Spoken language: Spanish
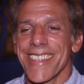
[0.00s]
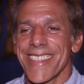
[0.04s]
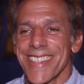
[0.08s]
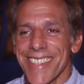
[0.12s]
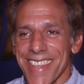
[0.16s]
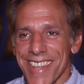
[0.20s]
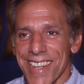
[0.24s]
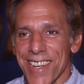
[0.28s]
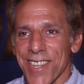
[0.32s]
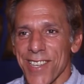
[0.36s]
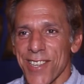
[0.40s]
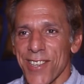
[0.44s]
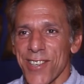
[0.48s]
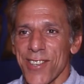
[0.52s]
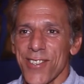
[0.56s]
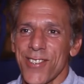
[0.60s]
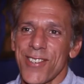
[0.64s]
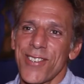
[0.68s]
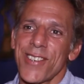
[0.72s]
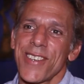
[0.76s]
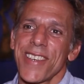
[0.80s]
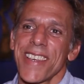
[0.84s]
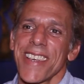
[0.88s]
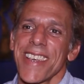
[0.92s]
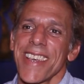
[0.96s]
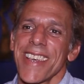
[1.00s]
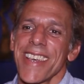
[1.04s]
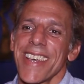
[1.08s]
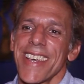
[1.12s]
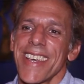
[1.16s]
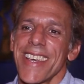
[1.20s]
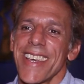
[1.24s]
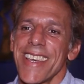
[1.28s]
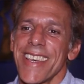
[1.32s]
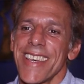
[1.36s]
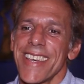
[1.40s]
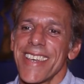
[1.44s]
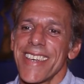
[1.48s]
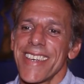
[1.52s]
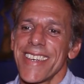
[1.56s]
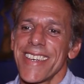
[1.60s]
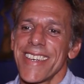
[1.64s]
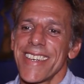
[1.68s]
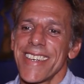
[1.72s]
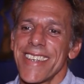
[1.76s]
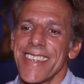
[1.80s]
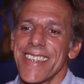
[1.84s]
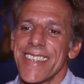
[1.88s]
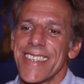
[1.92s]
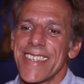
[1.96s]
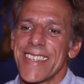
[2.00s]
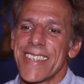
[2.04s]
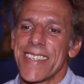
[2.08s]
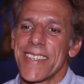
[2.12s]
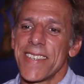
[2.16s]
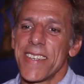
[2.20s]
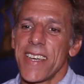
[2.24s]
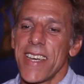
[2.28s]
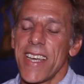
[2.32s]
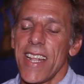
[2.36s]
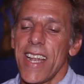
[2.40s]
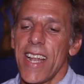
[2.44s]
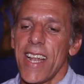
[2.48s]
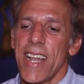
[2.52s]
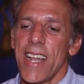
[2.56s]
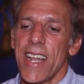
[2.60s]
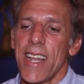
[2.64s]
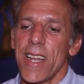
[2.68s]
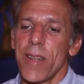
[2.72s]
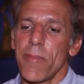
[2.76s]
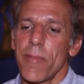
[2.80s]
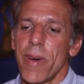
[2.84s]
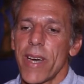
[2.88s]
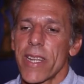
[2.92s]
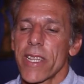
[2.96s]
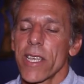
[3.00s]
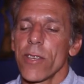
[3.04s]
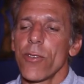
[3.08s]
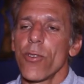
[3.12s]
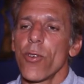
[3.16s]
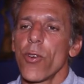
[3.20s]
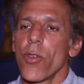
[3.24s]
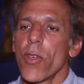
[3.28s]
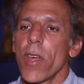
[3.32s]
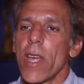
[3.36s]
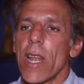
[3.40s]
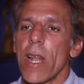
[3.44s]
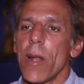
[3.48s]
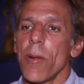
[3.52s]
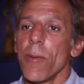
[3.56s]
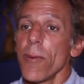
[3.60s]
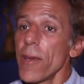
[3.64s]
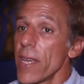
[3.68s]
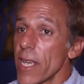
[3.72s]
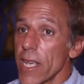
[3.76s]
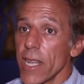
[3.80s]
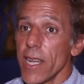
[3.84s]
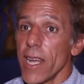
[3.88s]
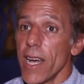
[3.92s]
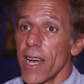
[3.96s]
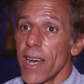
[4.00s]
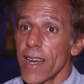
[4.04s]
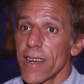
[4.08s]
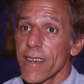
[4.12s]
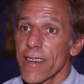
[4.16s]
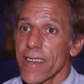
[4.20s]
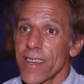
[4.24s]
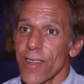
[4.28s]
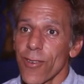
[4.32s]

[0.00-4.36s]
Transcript: es Sergio, eh, el marido de Elvira,